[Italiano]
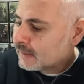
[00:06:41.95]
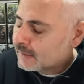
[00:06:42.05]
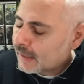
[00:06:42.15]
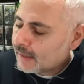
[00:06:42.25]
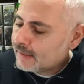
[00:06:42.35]

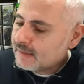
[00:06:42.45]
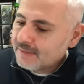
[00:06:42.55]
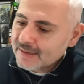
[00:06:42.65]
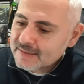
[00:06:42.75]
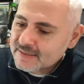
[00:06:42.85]
Tra le
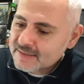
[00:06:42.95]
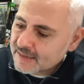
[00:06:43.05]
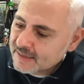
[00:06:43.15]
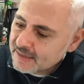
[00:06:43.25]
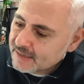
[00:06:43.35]
diverse
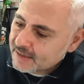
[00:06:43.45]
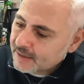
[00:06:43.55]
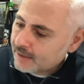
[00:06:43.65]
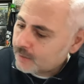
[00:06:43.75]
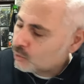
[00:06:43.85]

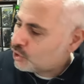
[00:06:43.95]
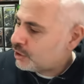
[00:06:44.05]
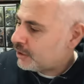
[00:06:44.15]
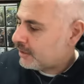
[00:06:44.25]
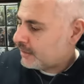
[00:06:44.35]
chicche
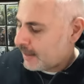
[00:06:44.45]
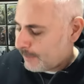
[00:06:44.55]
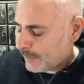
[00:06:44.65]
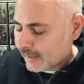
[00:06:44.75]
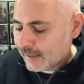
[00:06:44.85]
uscite
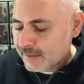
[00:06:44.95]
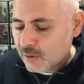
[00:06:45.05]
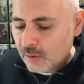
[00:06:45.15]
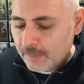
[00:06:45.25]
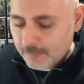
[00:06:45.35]
per la
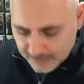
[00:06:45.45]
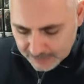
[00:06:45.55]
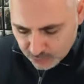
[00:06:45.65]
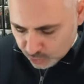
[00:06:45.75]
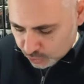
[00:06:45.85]
Nicola
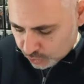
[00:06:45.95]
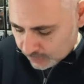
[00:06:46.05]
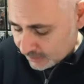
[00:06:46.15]
Pesce,